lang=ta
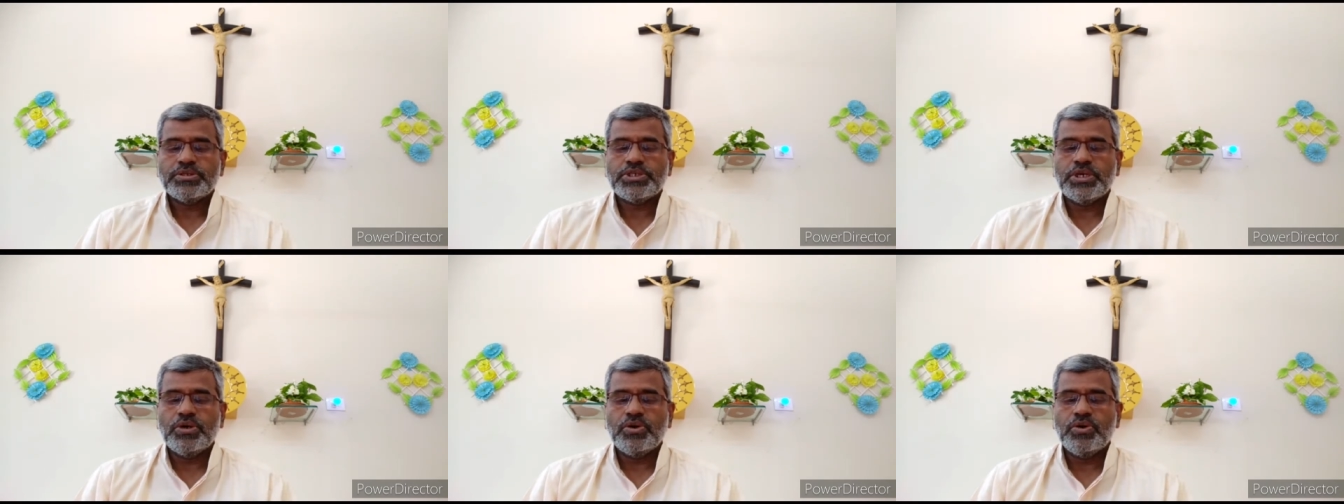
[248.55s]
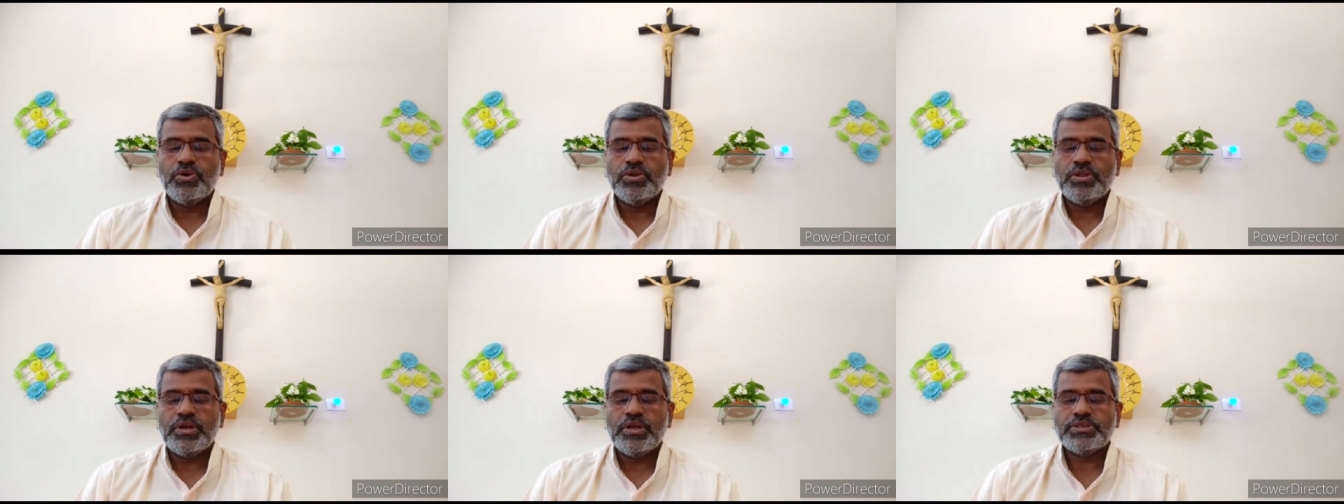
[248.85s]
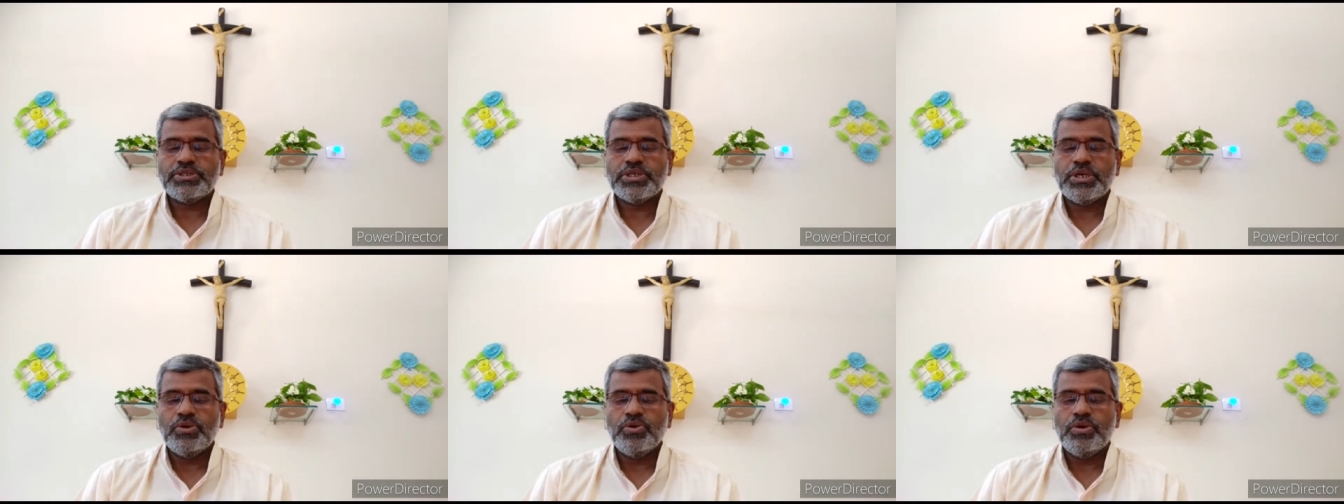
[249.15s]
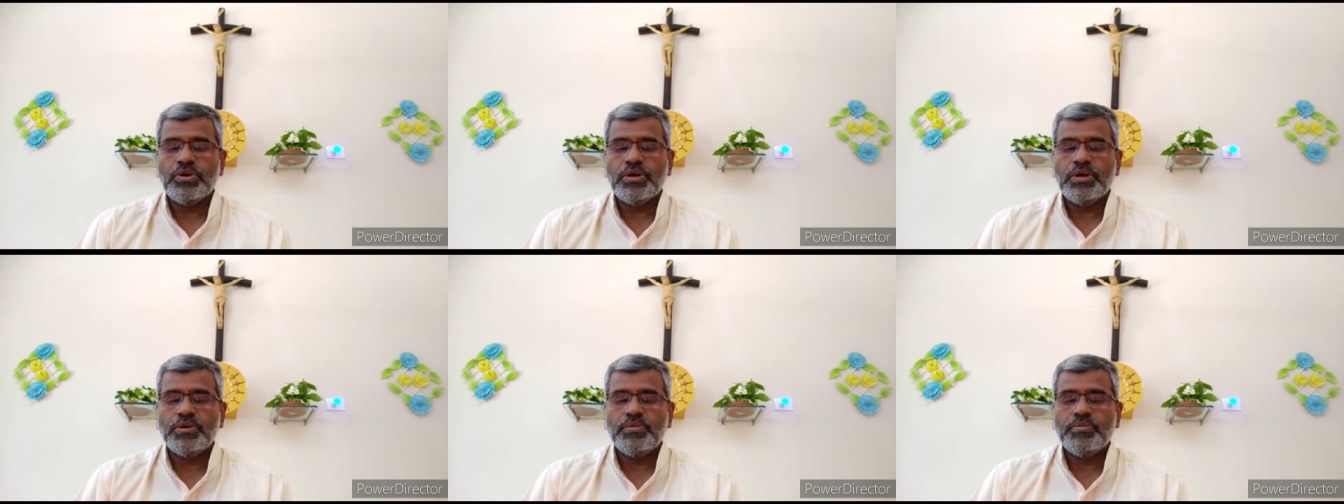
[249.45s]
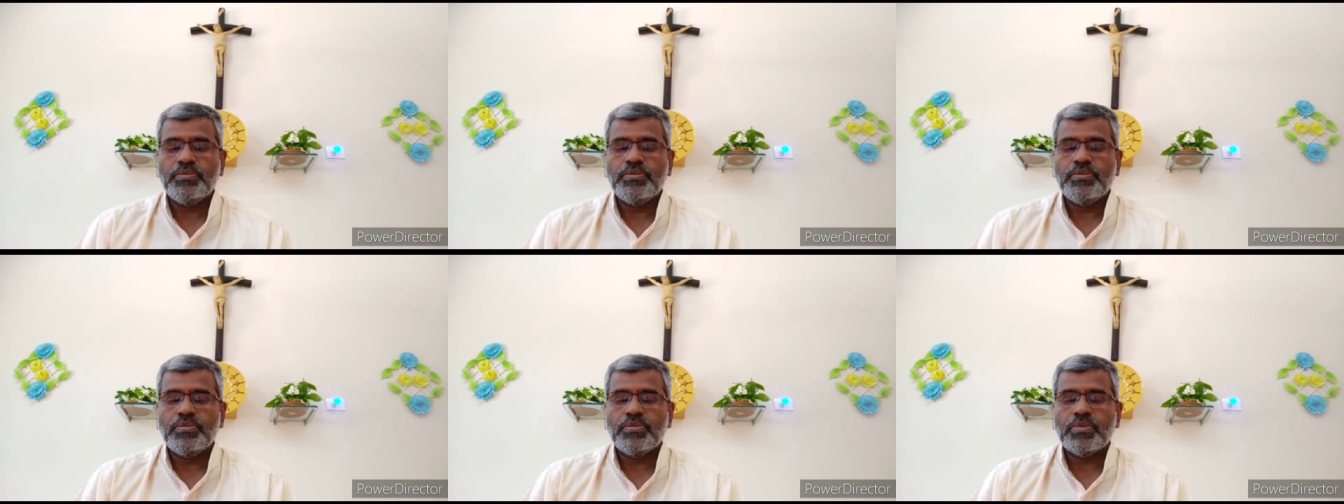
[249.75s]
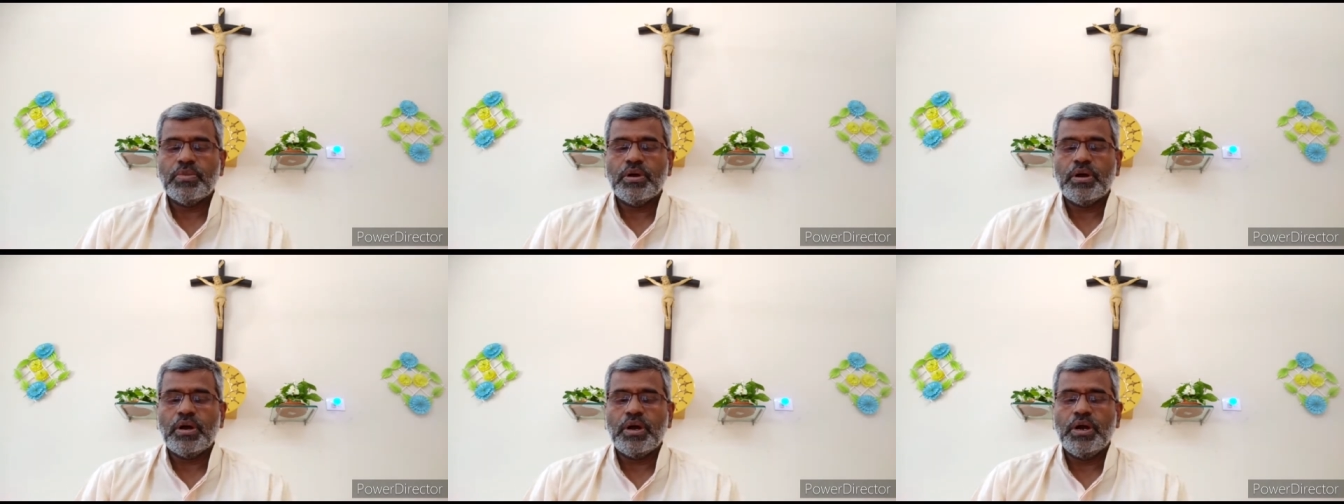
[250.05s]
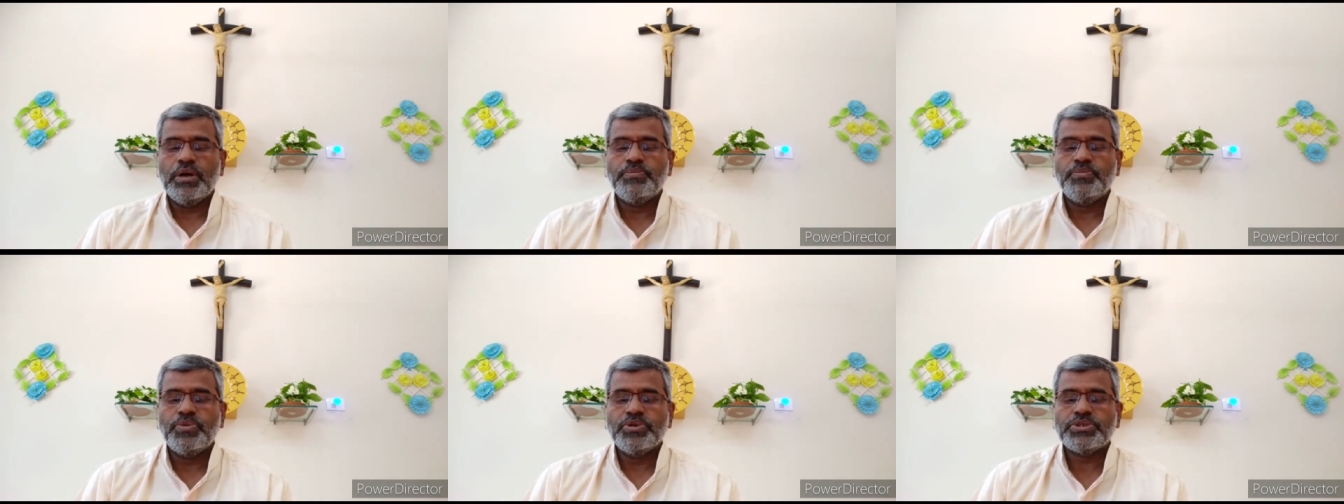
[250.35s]
சகோதர சகோதரிடம்
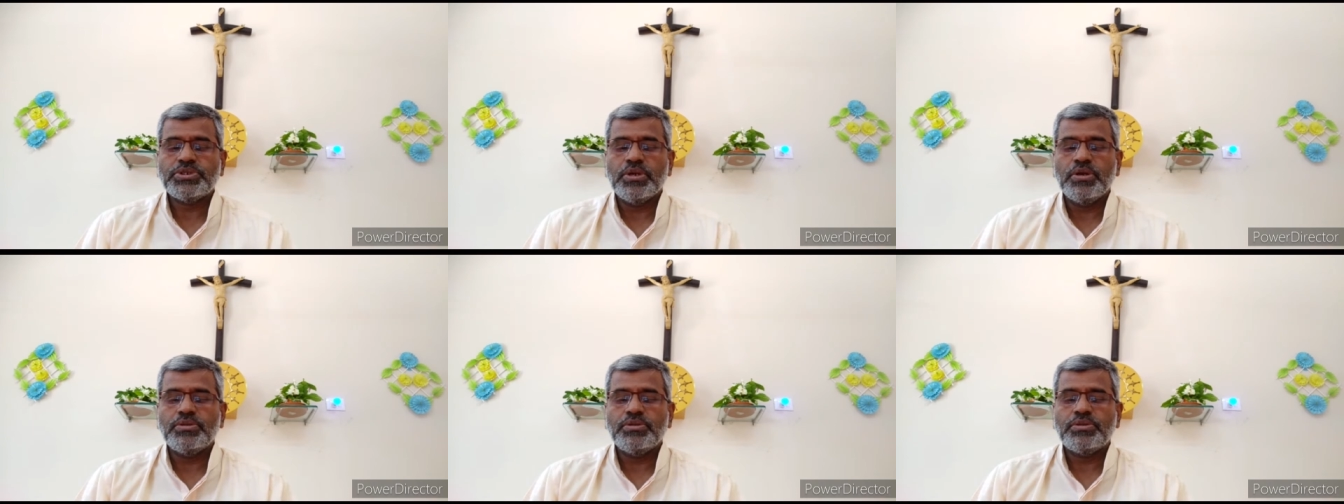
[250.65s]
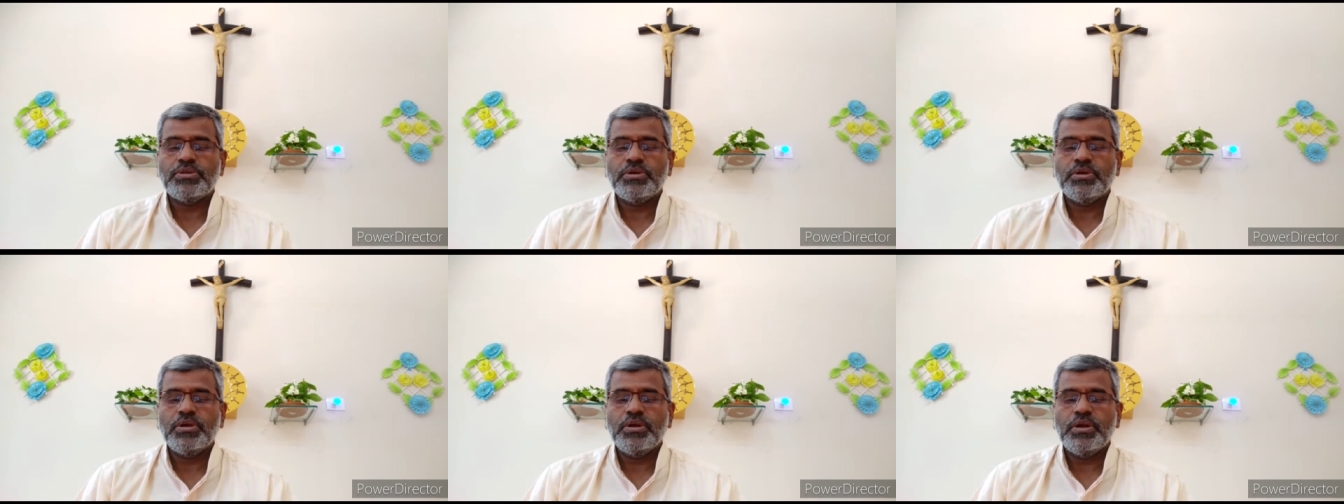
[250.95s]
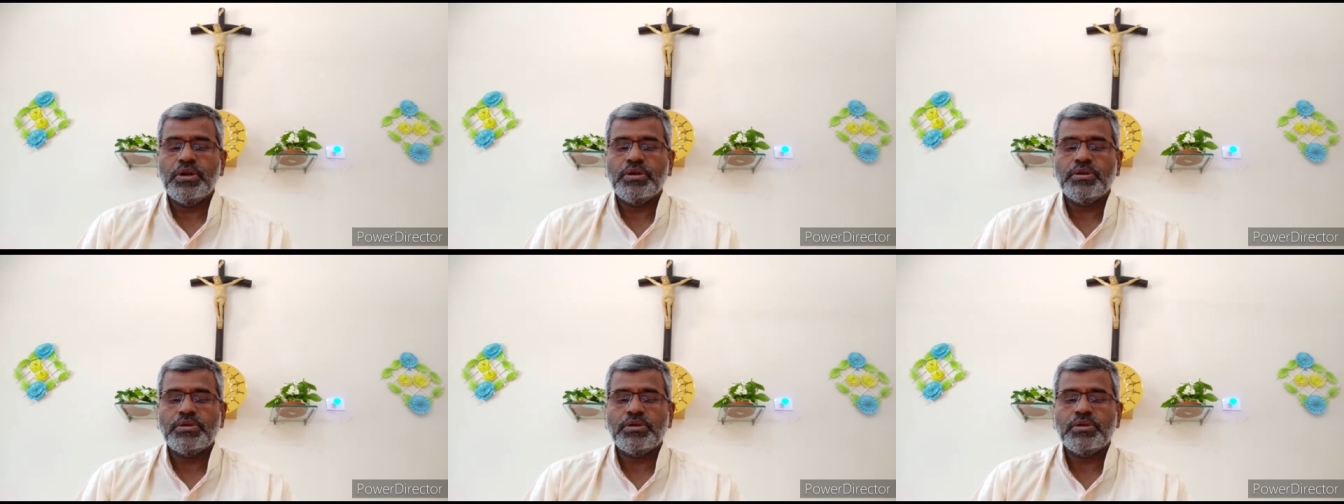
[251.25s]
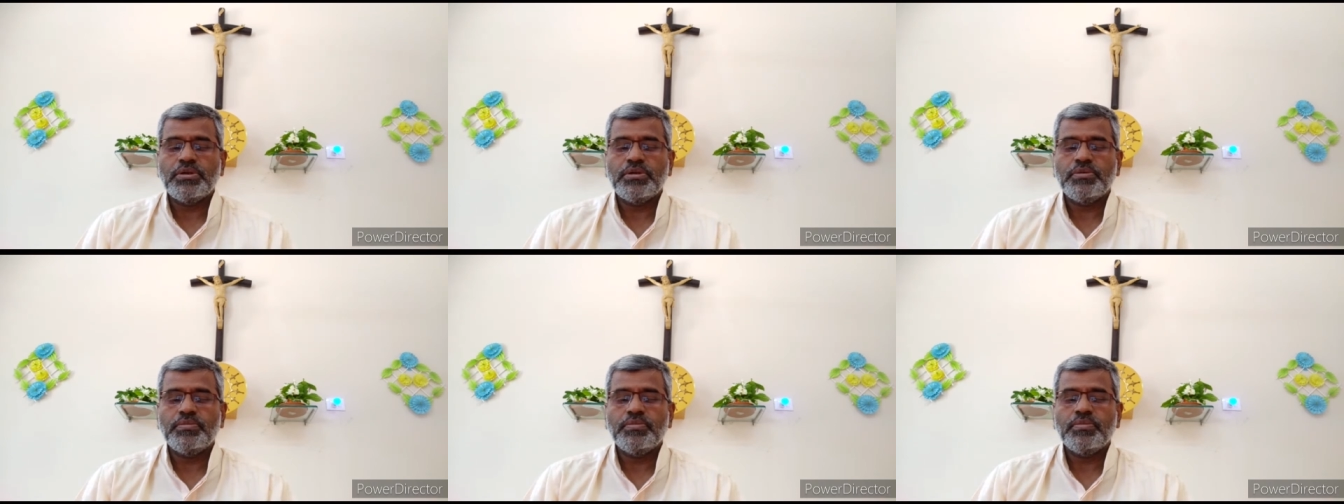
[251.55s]
அன்பு செலுத்துங்கள் என்று